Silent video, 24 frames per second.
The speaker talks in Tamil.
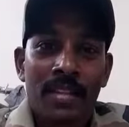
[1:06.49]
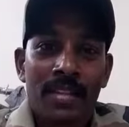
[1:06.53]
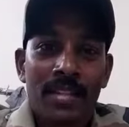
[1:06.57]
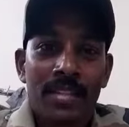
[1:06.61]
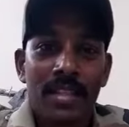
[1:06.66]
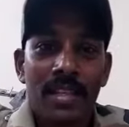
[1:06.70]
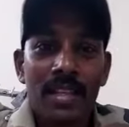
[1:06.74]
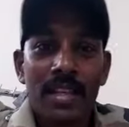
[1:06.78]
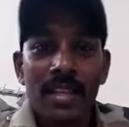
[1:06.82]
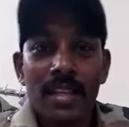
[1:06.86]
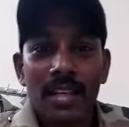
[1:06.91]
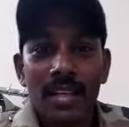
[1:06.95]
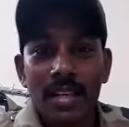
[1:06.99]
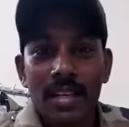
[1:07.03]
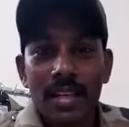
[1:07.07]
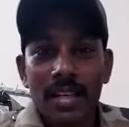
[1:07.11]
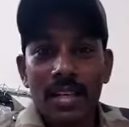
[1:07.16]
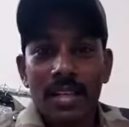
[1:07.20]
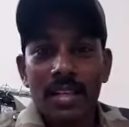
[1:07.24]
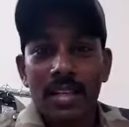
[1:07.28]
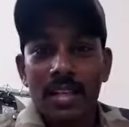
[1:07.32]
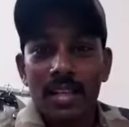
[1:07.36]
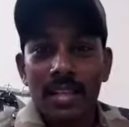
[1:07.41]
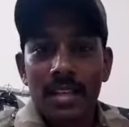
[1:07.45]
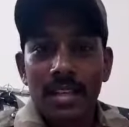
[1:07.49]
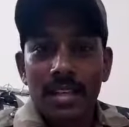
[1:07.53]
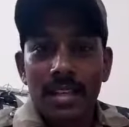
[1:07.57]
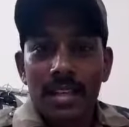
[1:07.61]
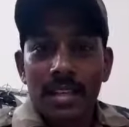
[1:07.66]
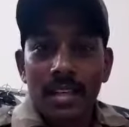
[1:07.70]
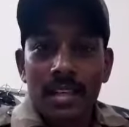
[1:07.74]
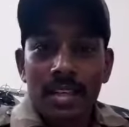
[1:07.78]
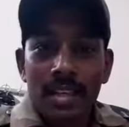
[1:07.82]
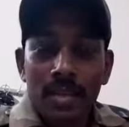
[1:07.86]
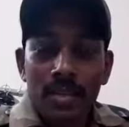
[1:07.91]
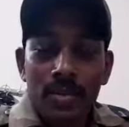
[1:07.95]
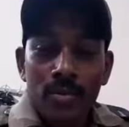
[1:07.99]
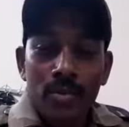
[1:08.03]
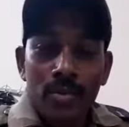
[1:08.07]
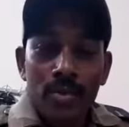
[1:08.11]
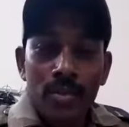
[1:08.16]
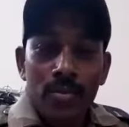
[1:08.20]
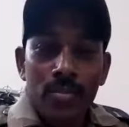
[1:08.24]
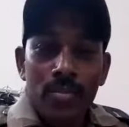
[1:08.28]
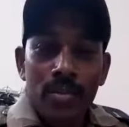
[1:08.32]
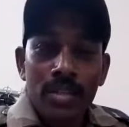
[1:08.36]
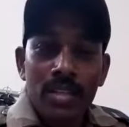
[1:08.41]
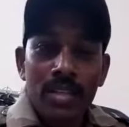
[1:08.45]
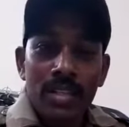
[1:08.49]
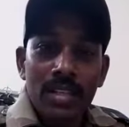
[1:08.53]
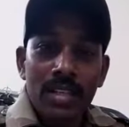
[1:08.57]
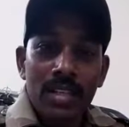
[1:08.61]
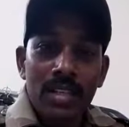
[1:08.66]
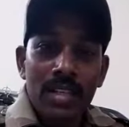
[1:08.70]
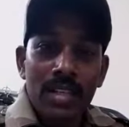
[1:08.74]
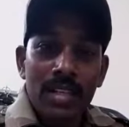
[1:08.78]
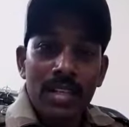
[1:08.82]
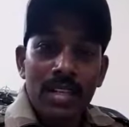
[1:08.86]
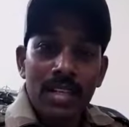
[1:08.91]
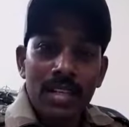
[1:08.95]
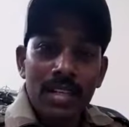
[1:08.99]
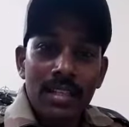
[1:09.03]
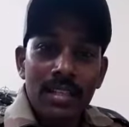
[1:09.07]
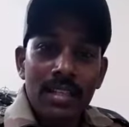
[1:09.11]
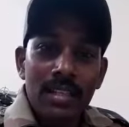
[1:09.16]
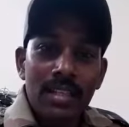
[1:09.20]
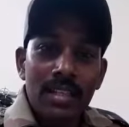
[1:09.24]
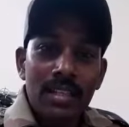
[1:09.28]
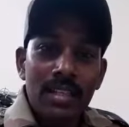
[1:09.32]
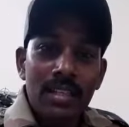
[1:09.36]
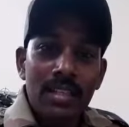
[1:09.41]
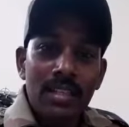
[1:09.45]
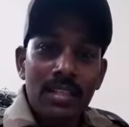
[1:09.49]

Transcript: சார் இன்னைக்கு தன் குடும்பத்தையே இழந்து